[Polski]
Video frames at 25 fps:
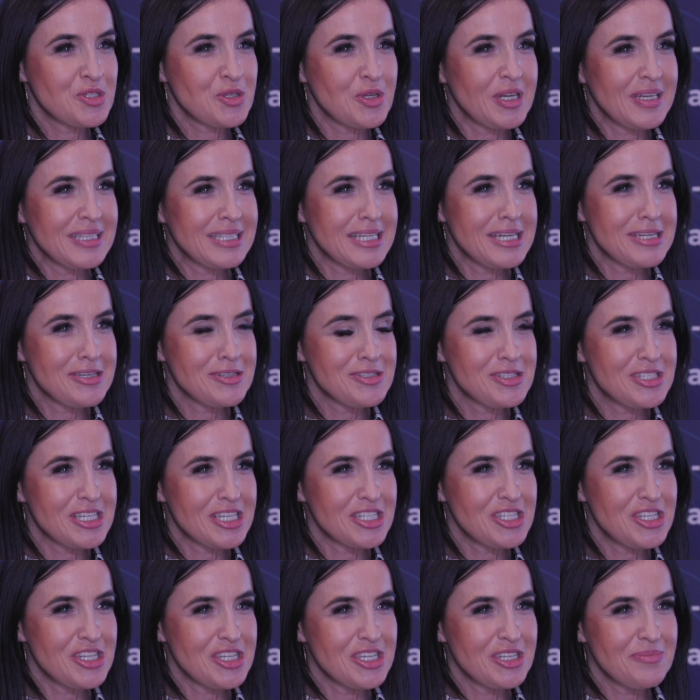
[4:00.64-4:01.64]

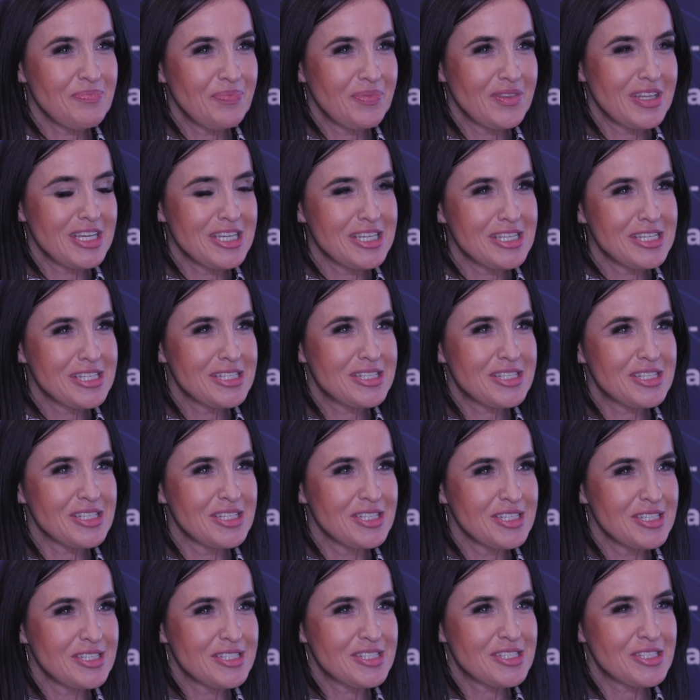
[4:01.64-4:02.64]
składająca się y,
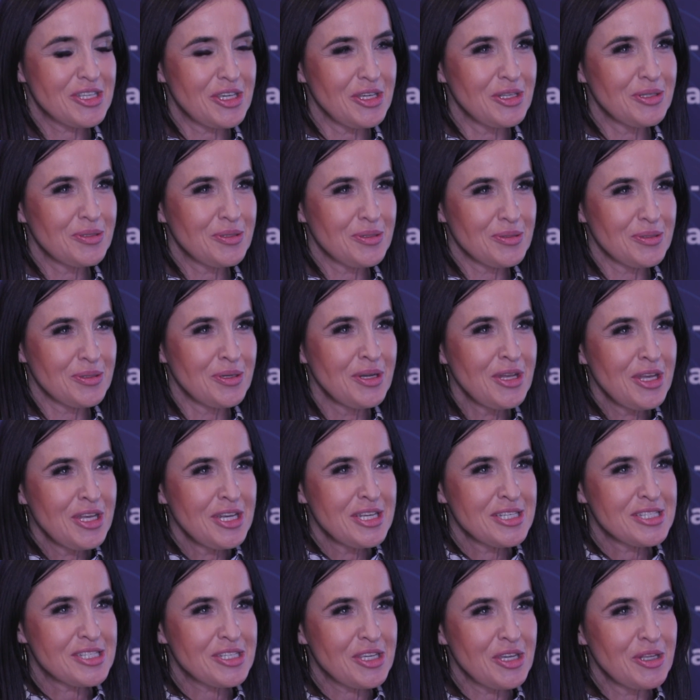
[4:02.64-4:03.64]
z, z kilku,
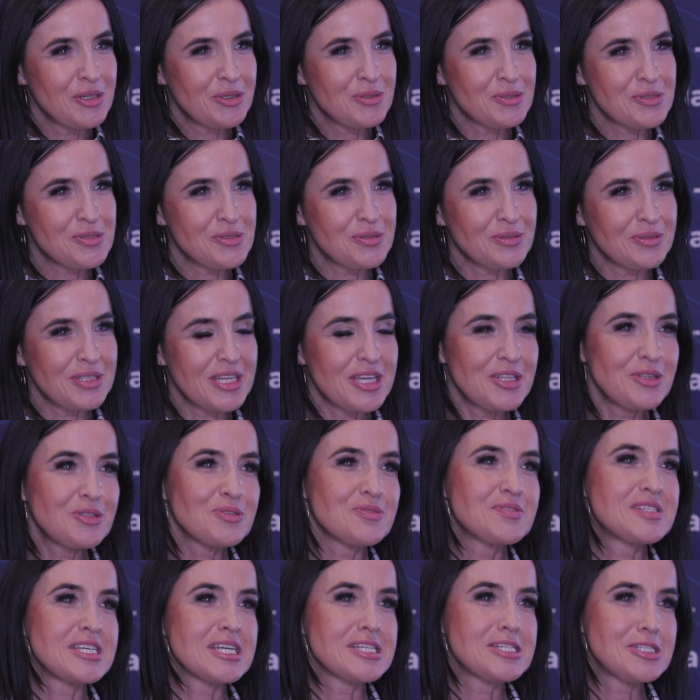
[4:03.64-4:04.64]
z kilku
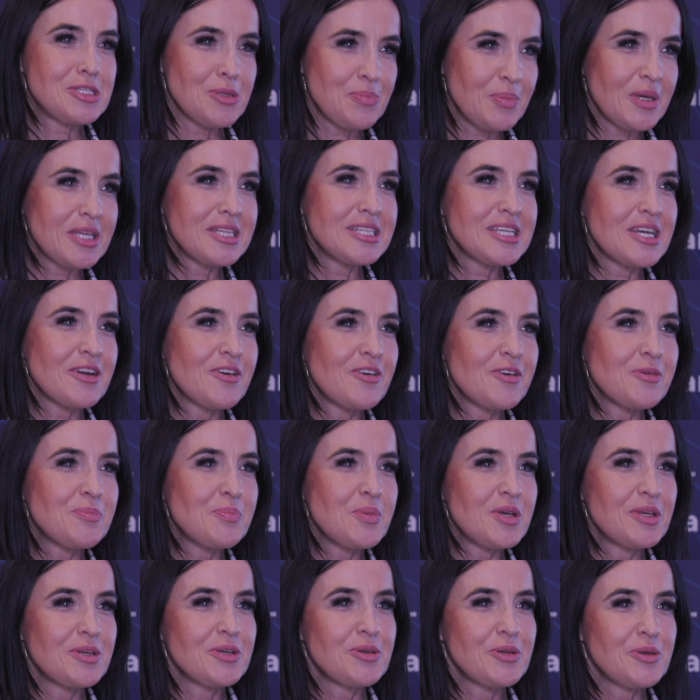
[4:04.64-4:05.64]
studentów. Za stypendia
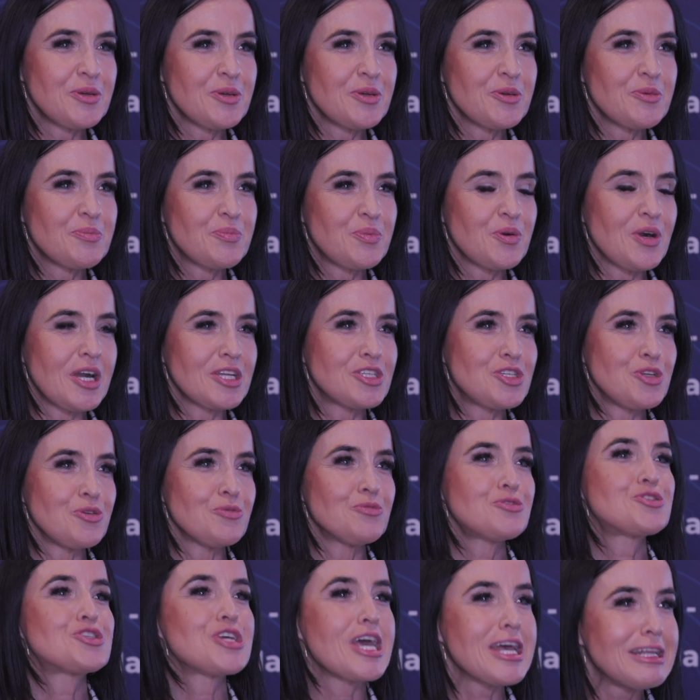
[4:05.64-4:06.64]
y, płaci
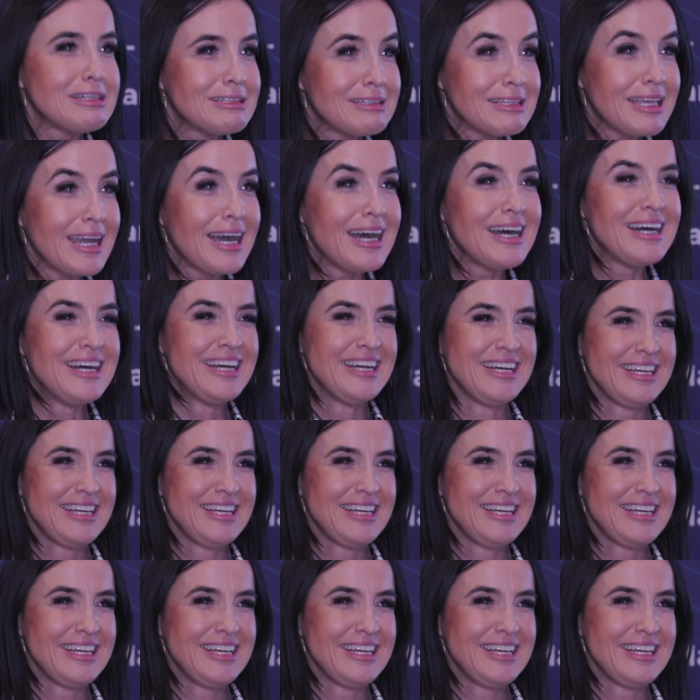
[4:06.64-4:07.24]
uczelnia